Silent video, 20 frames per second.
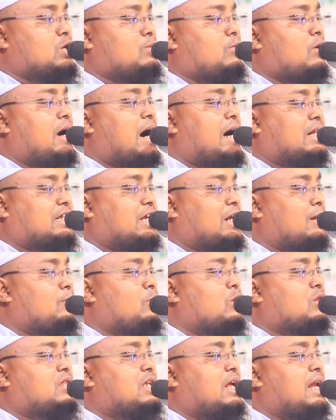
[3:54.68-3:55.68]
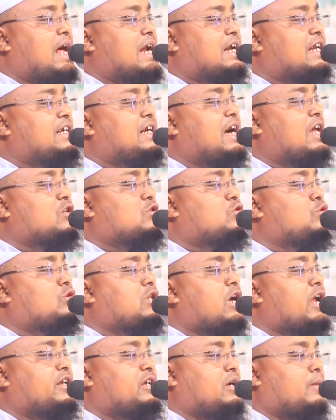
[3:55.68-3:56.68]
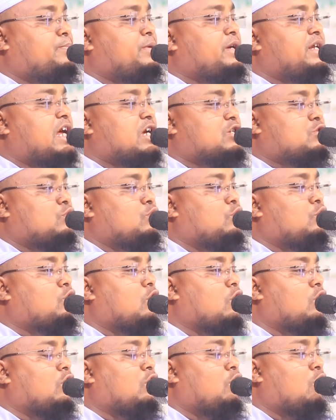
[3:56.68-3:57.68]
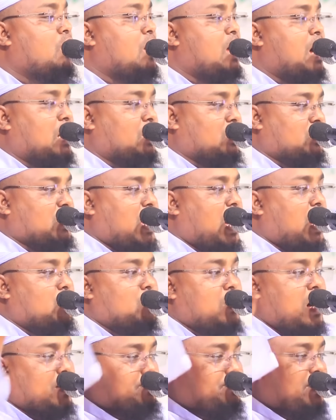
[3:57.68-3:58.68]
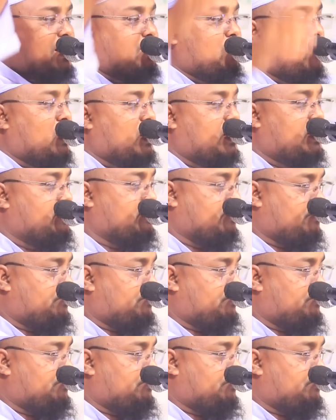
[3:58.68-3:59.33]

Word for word: যুবক হাতের মধ্যে লাঠি আর জুতা নিয়ে পিঠা শুরু করলো আল্লাহ আকবার বলেন